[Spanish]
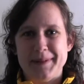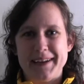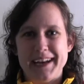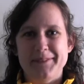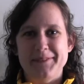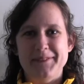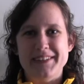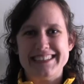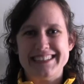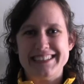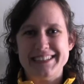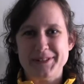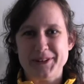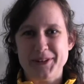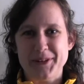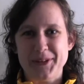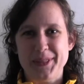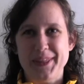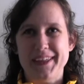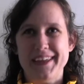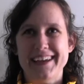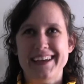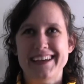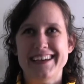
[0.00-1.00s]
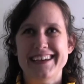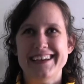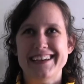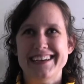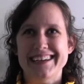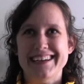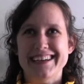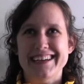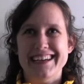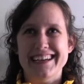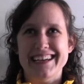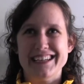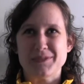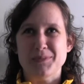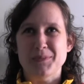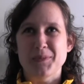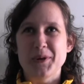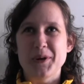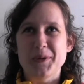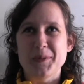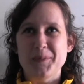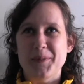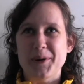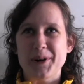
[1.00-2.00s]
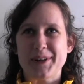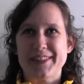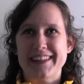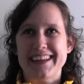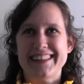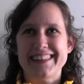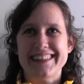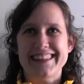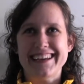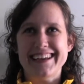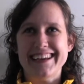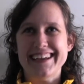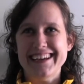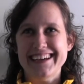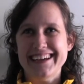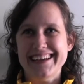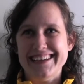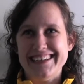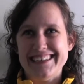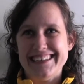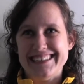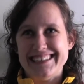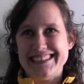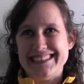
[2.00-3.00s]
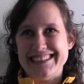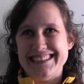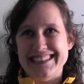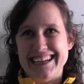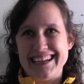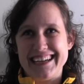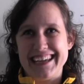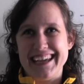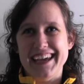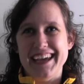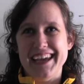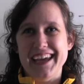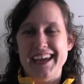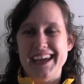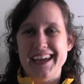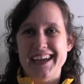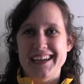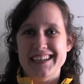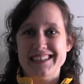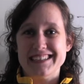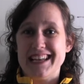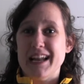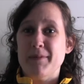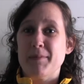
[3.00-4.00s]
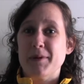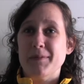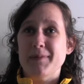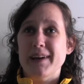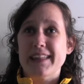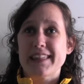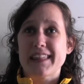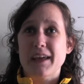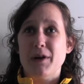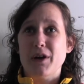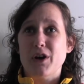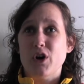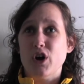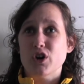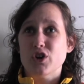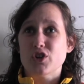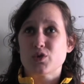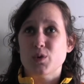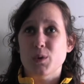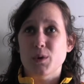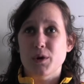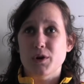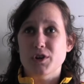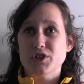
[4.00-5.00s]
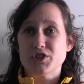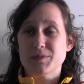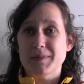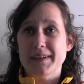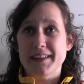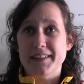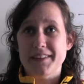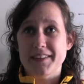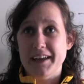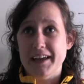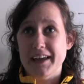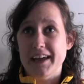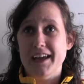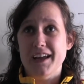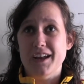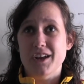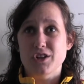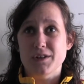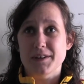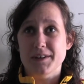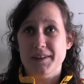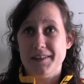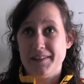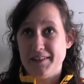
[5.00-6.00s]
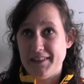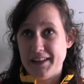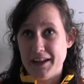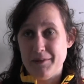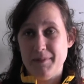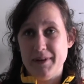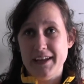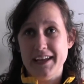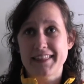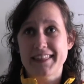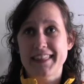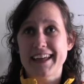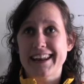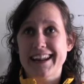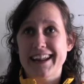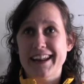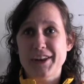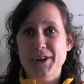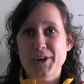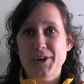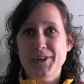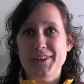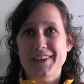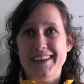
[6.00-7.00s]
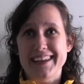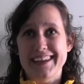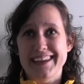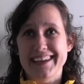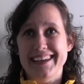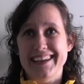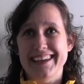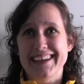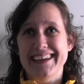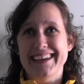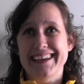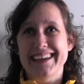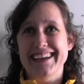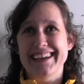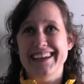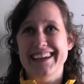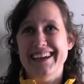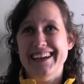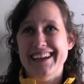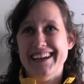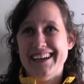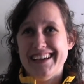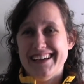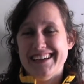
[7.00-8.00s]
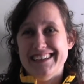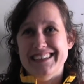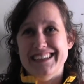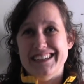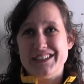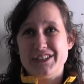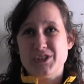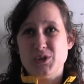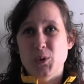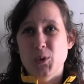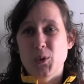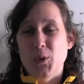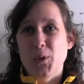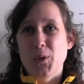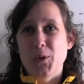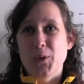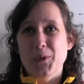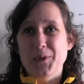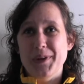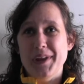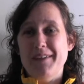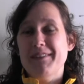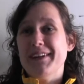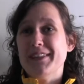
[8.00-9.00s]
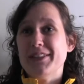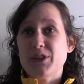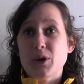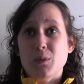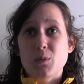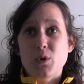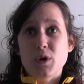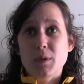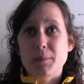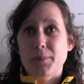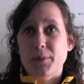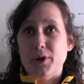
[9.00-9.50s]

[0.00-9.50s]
para mí este bronce es muy importante ya que es la primera vez que vengo a los Juegos del Mediterráneo y, es un evento muy